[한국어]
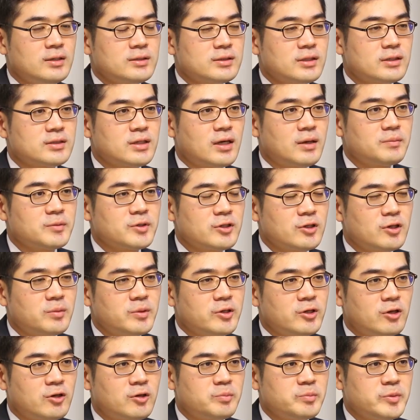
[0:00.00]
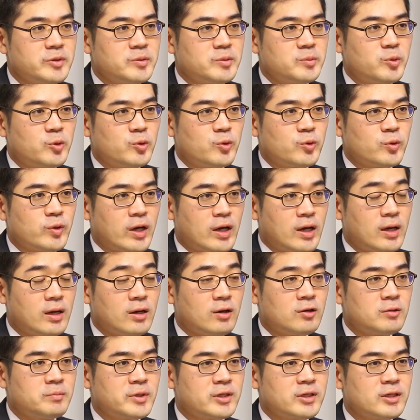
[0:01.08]
새삼 기업의 영업비밀 보호가
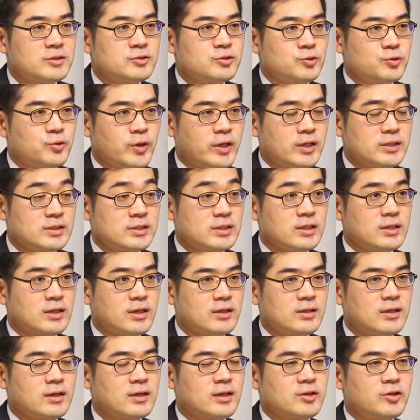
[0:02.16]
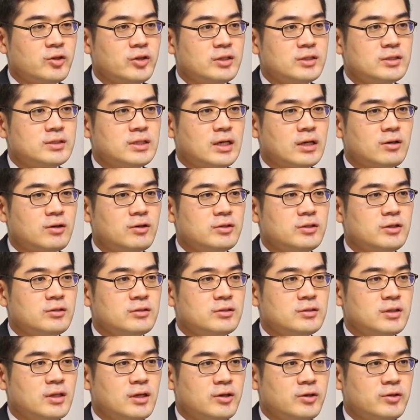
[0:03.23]
얼마나 중요한지 깨닫게 되는
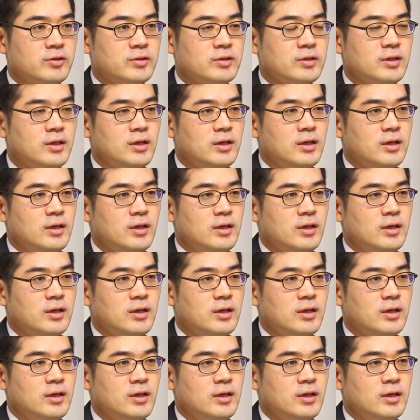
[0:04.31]
사건이었는데요.